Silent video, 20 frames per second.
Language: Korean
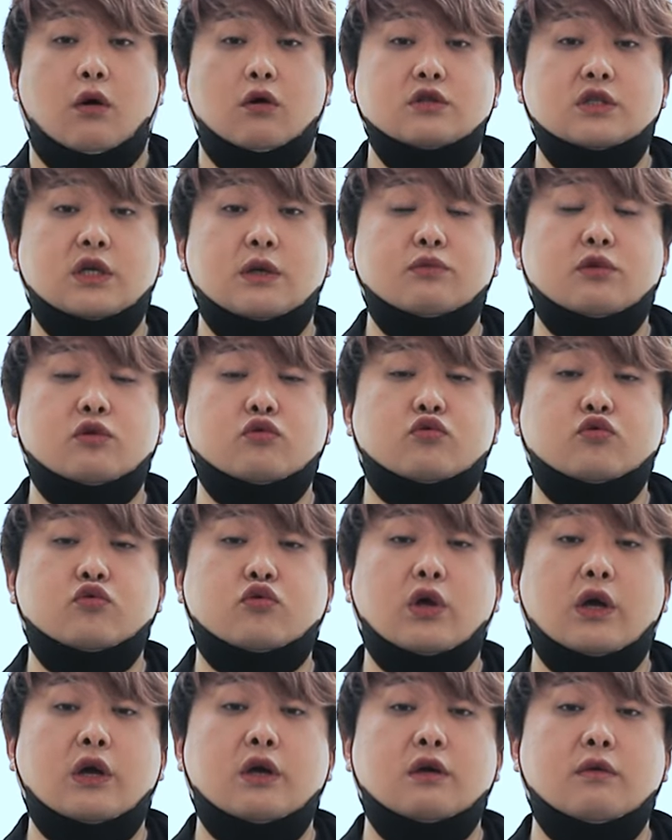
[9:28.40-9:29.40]
언제부터
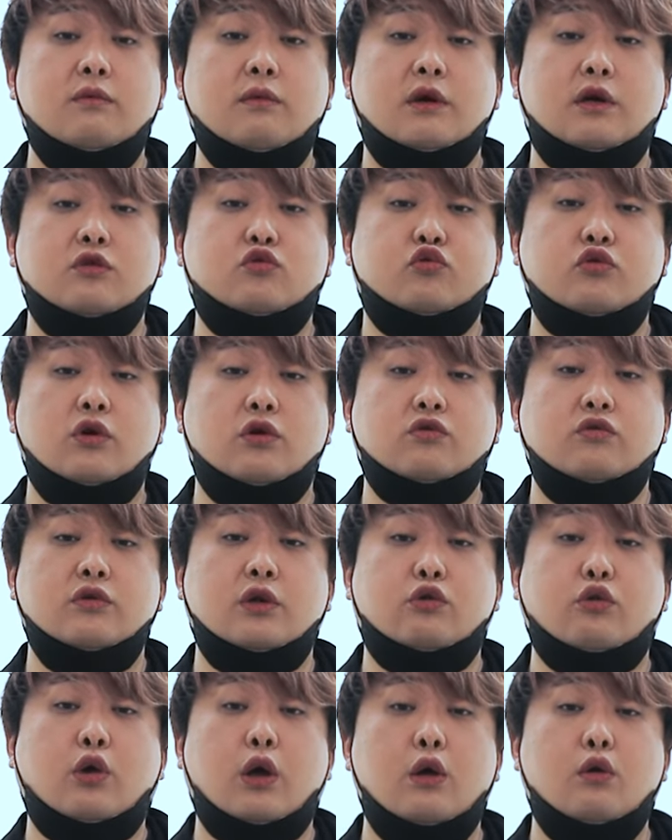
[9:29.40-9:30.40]
후퇴의 의미가
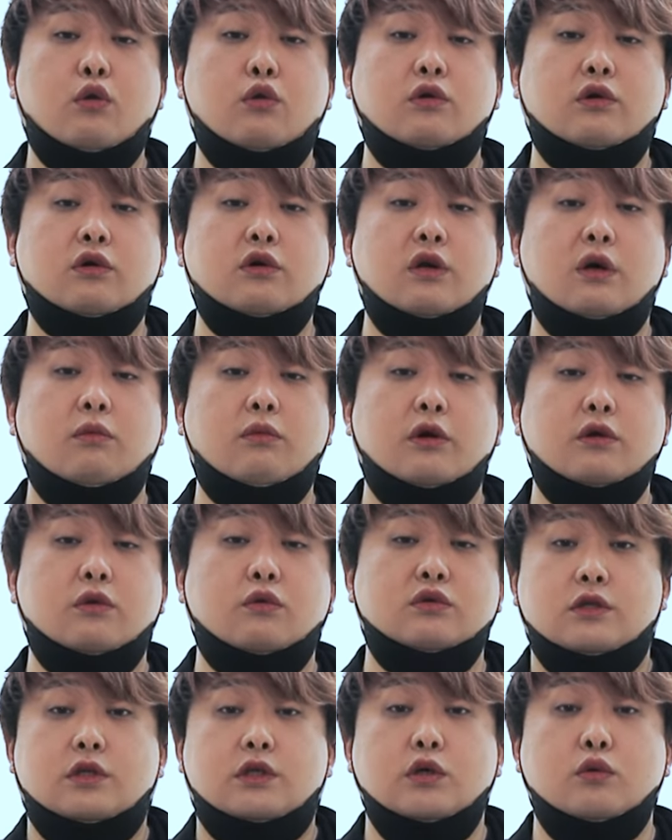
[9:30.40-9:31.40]
주력군의 퇴로를
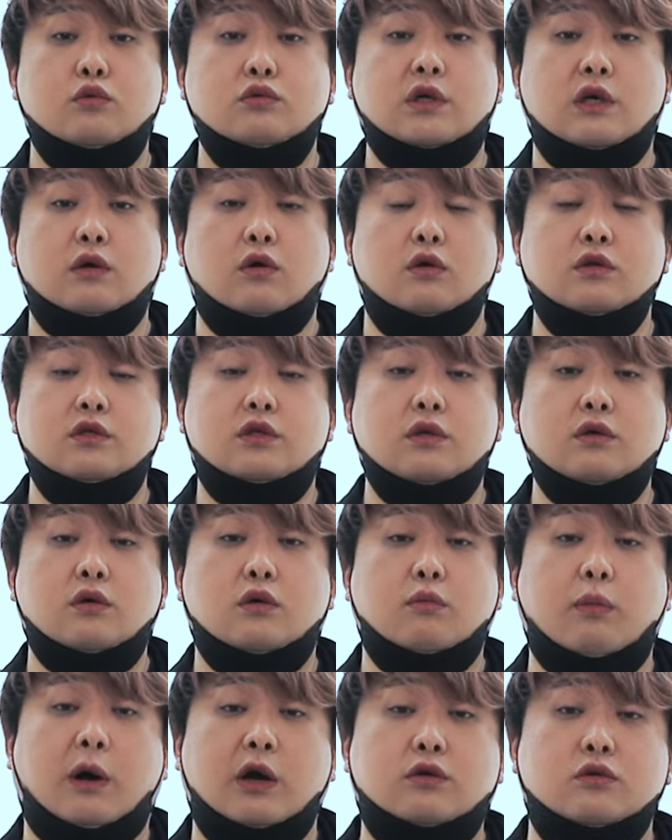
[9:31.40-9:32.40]
끊어버리고 지 혼자 런치는
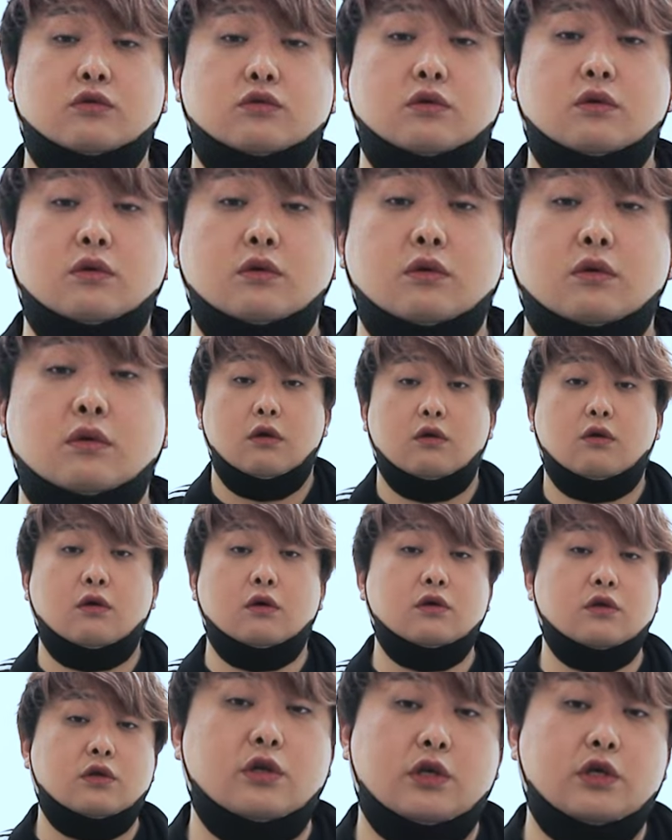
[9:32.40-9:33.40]
걸로 바뀌었어?
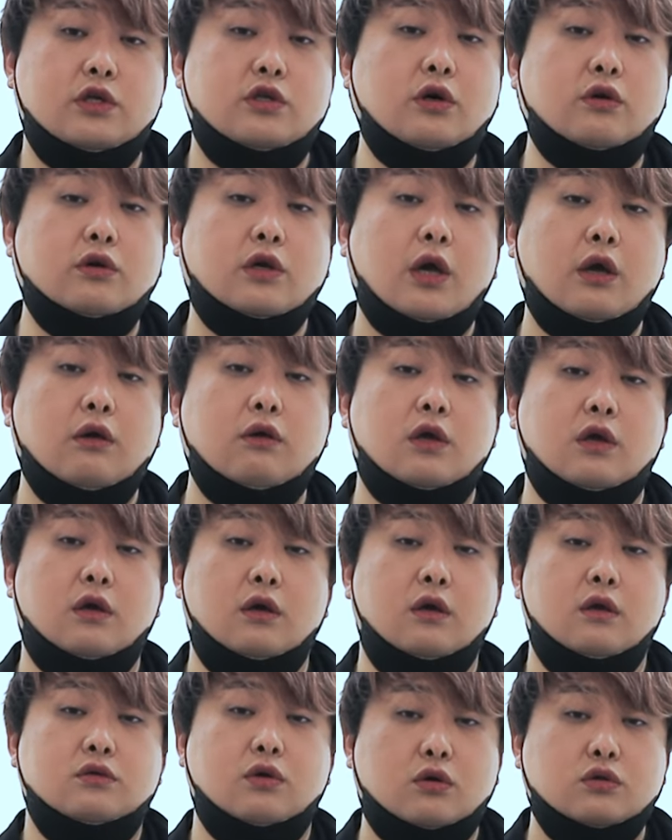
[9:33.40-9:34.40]
이거는
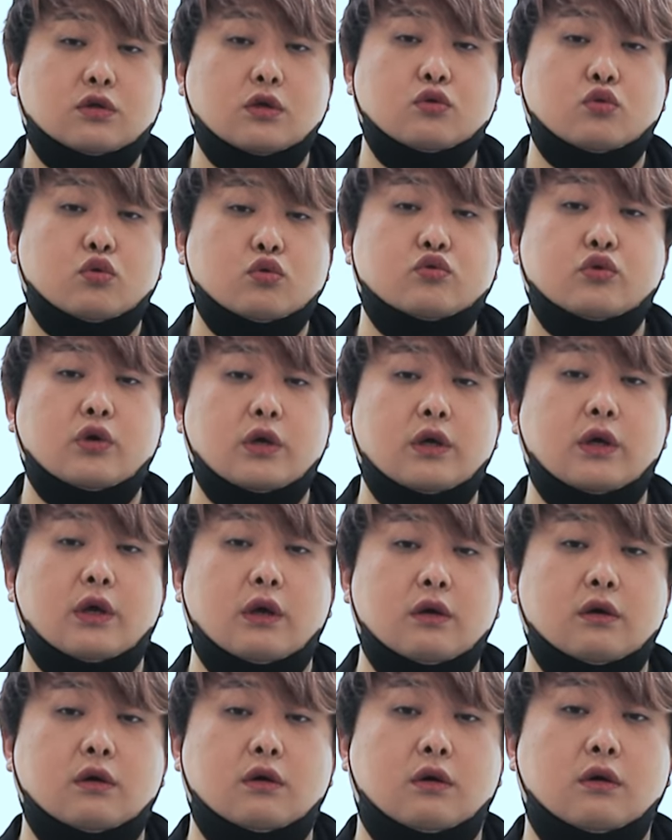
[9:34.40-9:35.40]
이적행위,
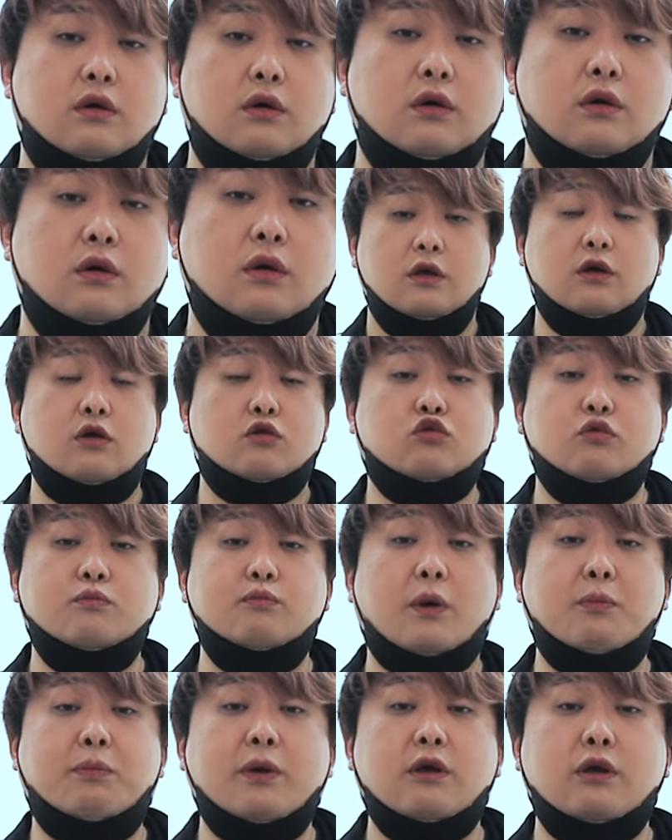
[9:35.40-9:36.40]
적전도주행위예요. 이거
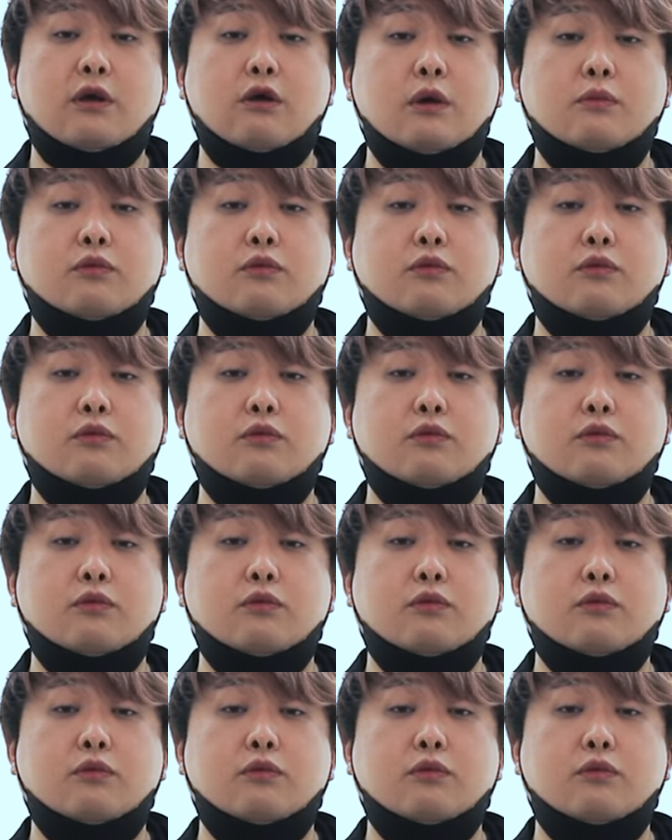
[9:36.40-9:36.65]
군법회의